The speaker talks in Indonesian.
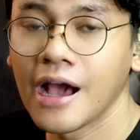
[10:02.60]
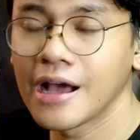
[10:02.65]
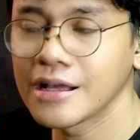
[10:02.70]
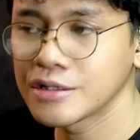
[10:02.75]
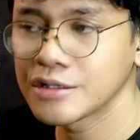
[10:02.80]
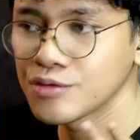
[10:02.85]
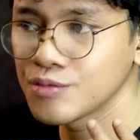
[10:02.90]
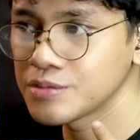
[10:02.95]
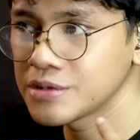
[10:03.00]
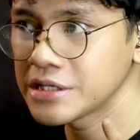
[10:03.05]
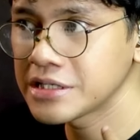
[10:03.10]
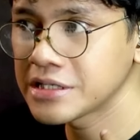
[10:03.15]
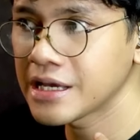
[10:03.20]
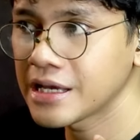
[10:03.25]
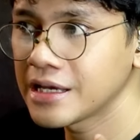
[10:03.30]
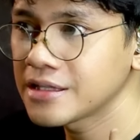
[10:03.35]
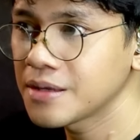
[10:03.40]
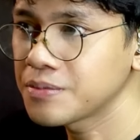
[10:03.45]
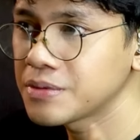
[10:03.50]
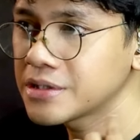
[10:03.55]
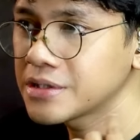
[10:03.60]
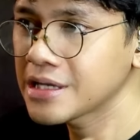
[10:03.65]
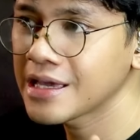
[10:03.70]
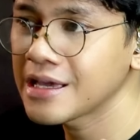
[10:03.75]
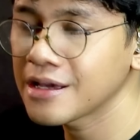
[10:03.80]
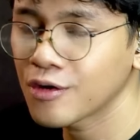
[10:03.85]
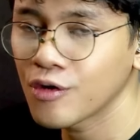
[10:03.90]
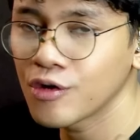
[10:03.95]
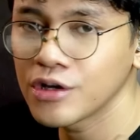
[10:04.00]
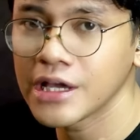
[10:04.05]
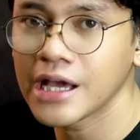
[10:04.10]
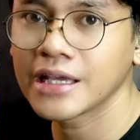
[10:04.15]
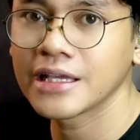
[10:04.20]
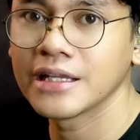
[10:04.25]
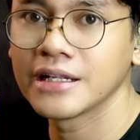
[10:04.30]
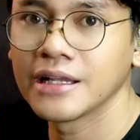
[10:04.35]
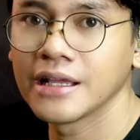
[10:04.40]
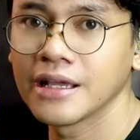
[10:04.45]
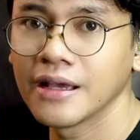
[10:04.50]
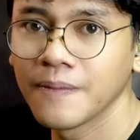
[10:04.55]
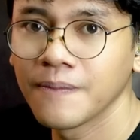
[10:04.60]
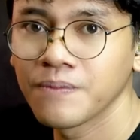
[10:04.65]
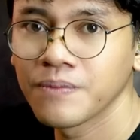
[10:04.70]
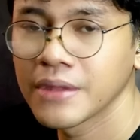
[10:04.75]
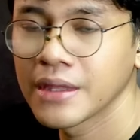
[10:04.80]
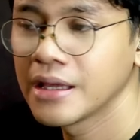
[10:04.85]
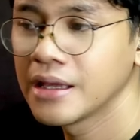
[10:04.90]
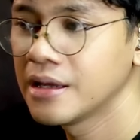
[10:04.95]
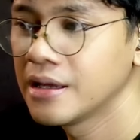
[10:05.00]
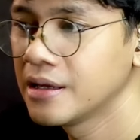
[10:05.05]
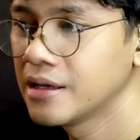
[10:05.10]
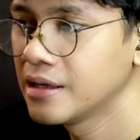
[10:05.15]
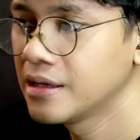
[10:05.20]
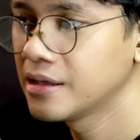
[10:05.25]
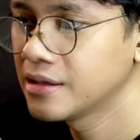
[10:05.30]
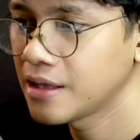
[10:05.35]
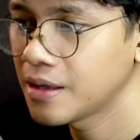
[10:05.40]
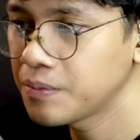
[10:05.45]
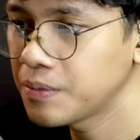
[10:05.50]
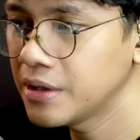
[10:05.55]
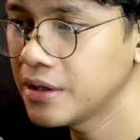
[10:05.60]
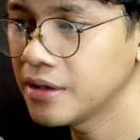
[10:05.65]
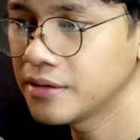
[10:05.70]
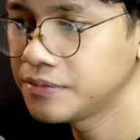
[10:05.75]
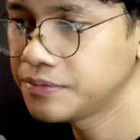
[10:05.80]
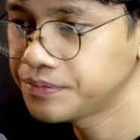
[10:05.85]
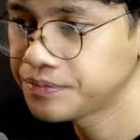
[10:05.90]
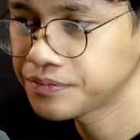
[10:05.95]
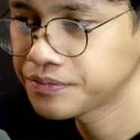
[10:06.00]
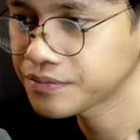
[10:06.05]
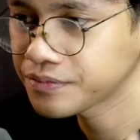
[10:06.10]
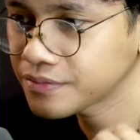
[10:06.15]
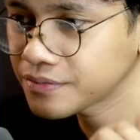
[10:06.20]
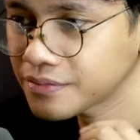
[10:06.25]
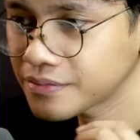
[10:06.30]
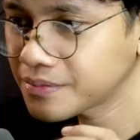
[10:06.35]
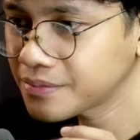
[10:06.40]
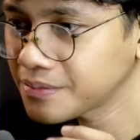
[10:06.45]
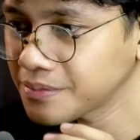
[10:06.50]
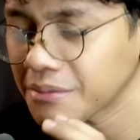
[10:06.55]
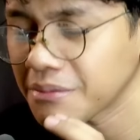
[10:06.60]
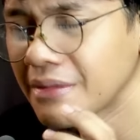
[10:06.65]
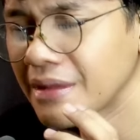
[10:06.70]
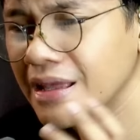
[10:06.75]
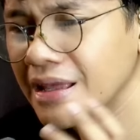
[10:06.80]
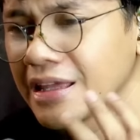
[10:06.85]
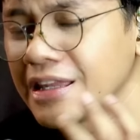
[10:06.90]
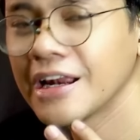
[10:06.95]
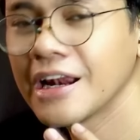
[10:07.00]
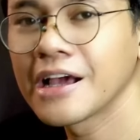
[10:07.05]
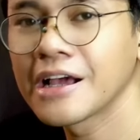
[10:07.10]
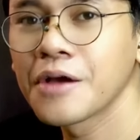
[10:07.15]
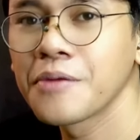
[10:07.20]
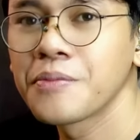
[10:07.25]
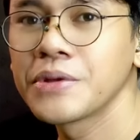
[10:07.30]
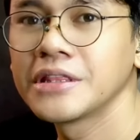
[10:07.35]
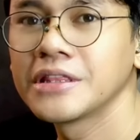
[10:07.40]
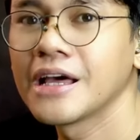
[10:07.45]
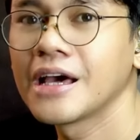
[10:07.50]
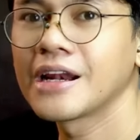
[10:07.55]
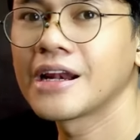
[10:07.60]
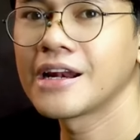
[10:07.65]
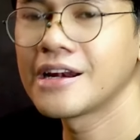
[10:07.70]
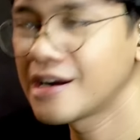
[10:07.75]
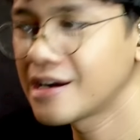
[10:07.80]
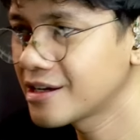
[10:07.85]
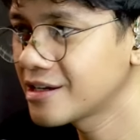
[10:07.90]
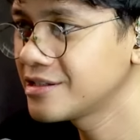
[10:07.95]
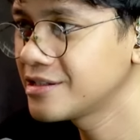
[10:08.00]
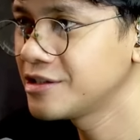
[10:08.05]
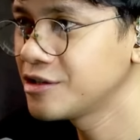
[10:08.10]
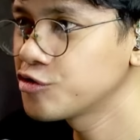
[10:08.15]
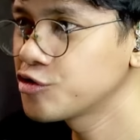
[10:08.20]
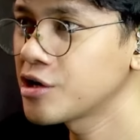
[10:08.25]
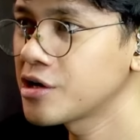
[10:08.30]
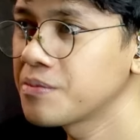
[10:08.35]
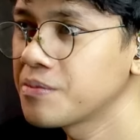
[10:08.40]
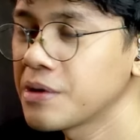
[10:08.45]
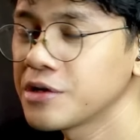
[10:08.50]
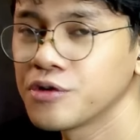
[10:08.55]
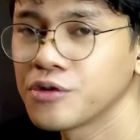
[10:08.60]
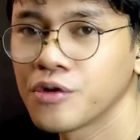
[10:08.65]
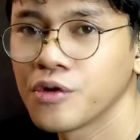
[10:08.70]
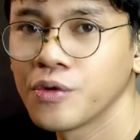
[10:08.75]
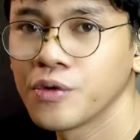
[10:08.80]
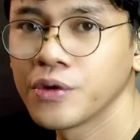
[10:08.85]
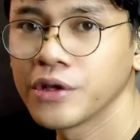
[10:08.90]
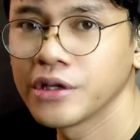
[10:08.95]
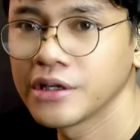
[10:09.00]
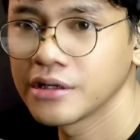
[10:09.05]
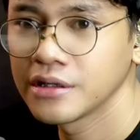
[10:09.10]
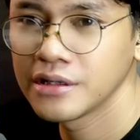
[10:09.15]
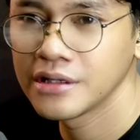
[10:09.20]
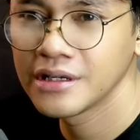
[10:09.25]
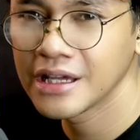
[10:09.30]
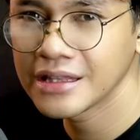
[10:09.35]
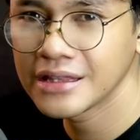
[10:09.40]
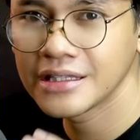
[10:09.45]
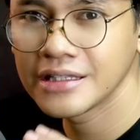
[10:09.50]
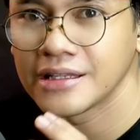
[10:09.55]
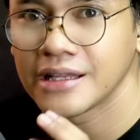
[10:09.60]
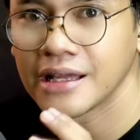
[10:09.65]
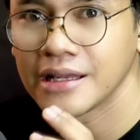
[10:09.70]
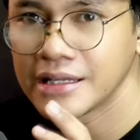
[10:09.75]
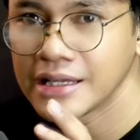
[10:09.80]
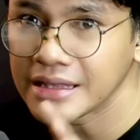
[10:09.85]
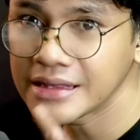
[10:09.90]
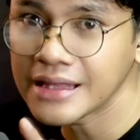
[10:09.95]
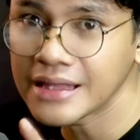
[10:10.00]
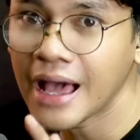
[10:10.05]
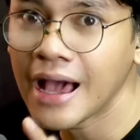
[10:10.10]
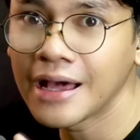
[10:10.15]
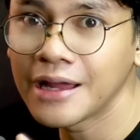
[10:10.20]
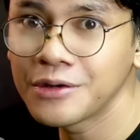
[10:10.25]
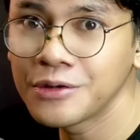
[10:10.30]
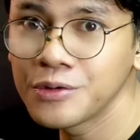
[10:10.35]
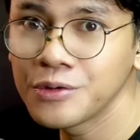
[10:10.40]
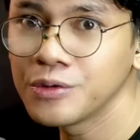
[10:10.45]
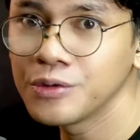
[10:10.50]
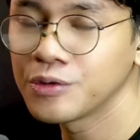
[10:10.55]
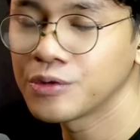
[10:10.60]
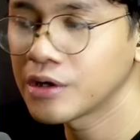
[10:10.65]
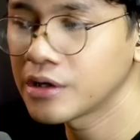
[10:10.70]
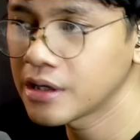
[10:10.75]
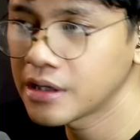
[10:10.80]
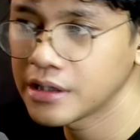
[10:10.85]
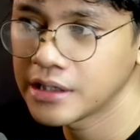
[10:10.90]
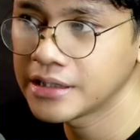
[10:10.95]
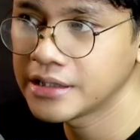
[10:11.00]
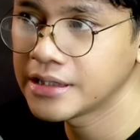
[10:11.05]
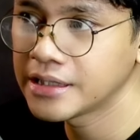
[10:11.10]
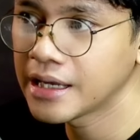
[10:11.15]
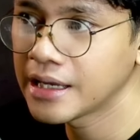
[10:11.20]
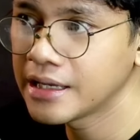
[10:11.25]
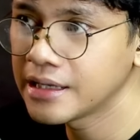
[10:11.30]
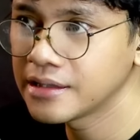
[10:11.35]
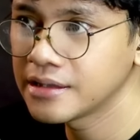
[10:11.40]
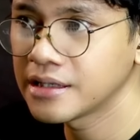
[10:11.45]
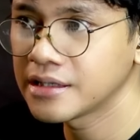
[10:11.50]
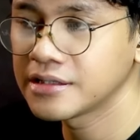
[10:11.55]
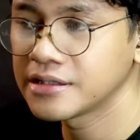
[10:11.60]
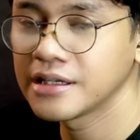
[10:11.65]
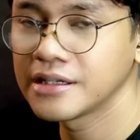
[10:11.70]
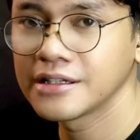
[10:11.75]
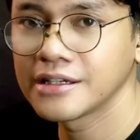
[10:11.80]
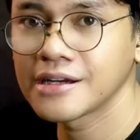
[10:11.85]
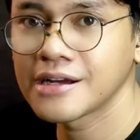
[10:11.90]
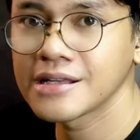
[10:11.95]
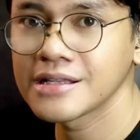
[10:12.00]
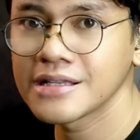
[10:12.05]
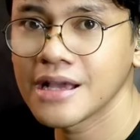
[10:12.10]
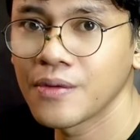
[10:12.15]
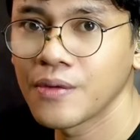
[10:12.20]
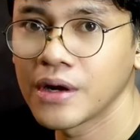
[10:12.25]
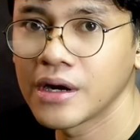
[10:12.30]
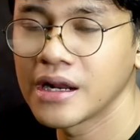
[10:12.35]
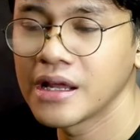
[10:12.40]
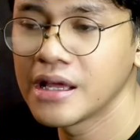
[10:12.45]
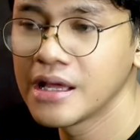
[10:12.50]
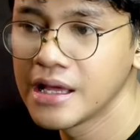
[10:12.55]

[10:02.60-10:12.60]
asumsi saya tapi saya kok yakin ya. Tapi inilah kepintaran dan kejeniusan Pak Jokowi. Dia tidak dia tahan dulu karena dia tidak ingin terjadi kekacauan.